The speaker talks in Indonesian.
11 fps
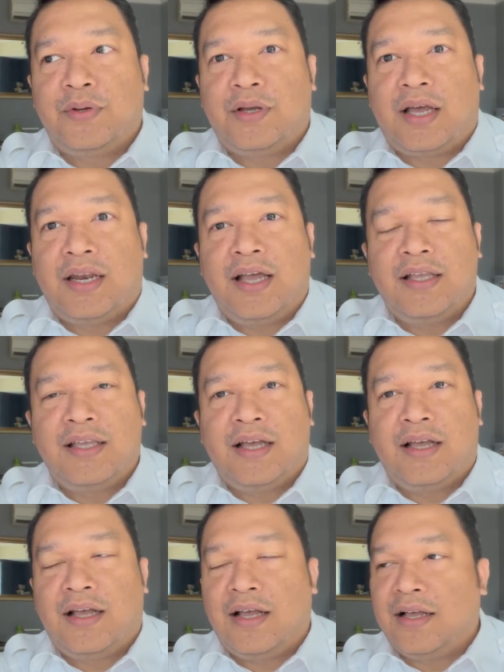ada hanya
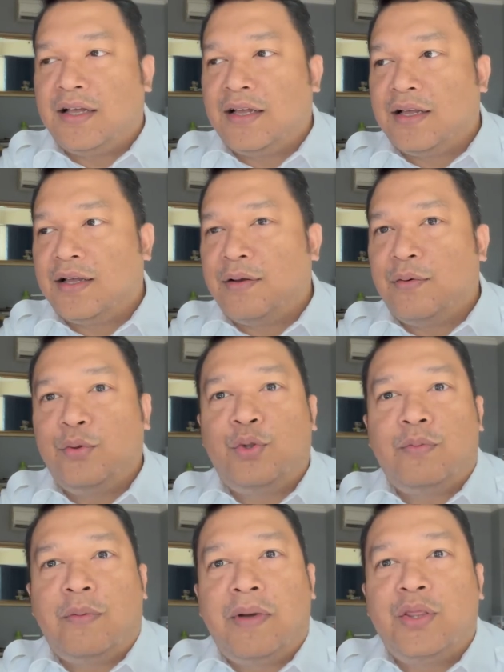uh,
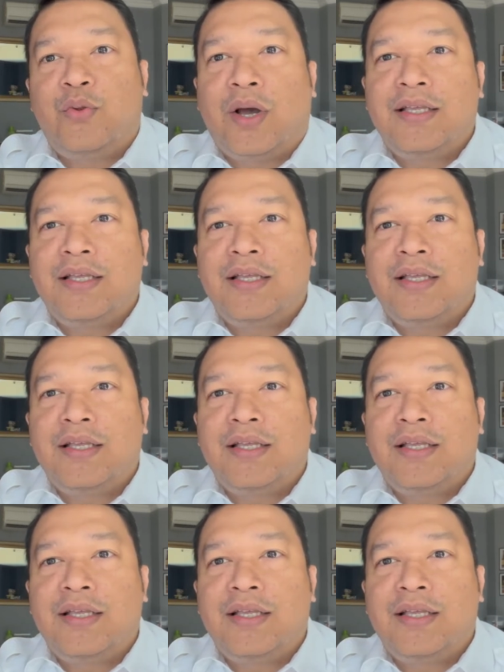untuk membantu